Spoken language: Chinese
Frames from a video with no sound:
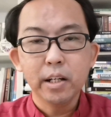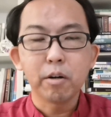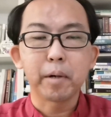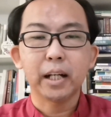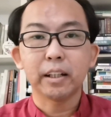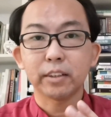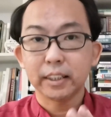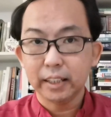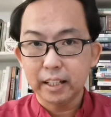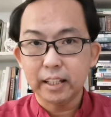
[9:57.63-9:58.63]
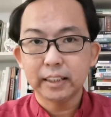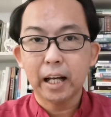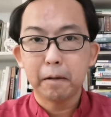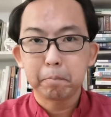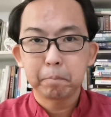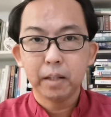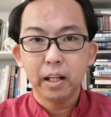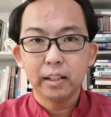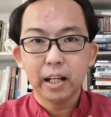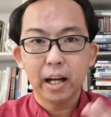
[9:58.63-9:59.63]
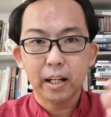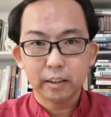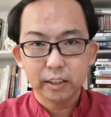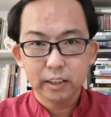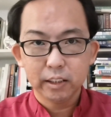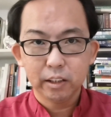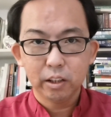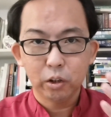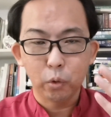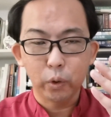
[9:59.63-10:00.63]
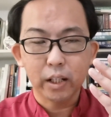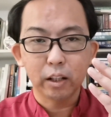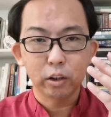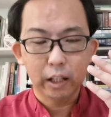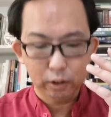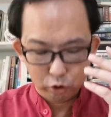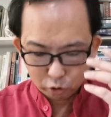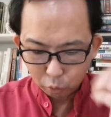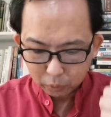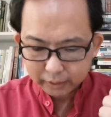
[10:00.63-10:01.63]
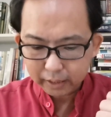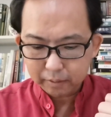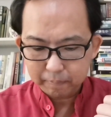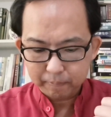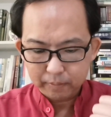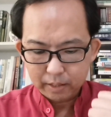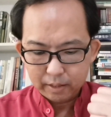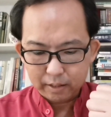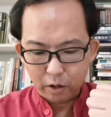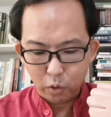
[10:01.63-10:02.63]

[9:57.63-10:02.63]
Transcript: 我们看到这是伊丽莎，她有一个她忠心，然